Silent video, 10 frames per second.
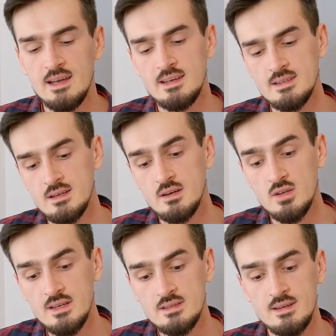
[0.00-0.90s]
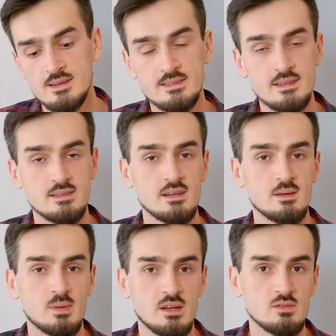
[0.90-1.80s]
Jeśli koniecznie chcecie
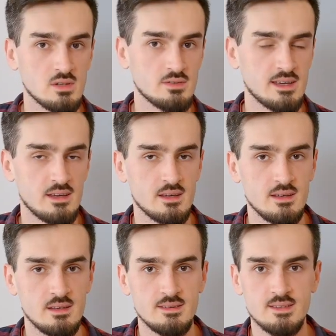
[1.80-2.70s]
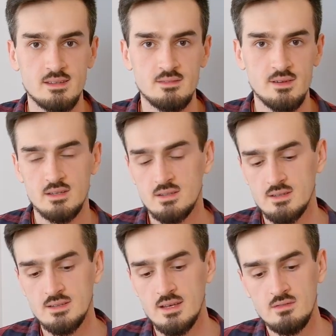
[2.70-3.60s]
brać udział w takich inicjatywach, czy
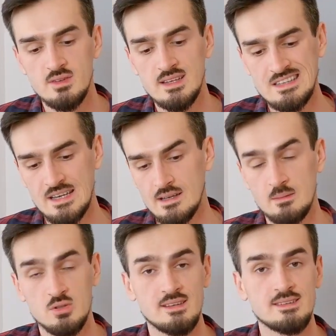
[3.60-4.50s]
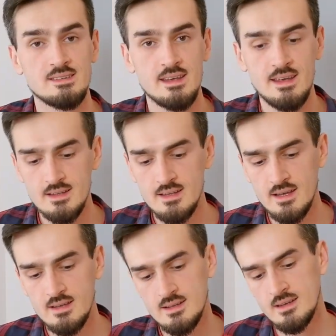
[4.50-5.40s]
też takich wydarzeniach jak na przykład sesje 1 na
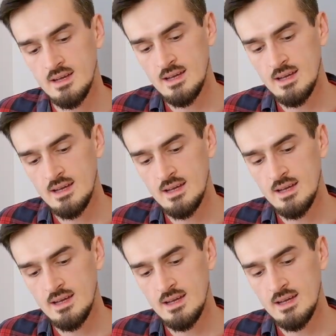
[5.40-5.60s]
1,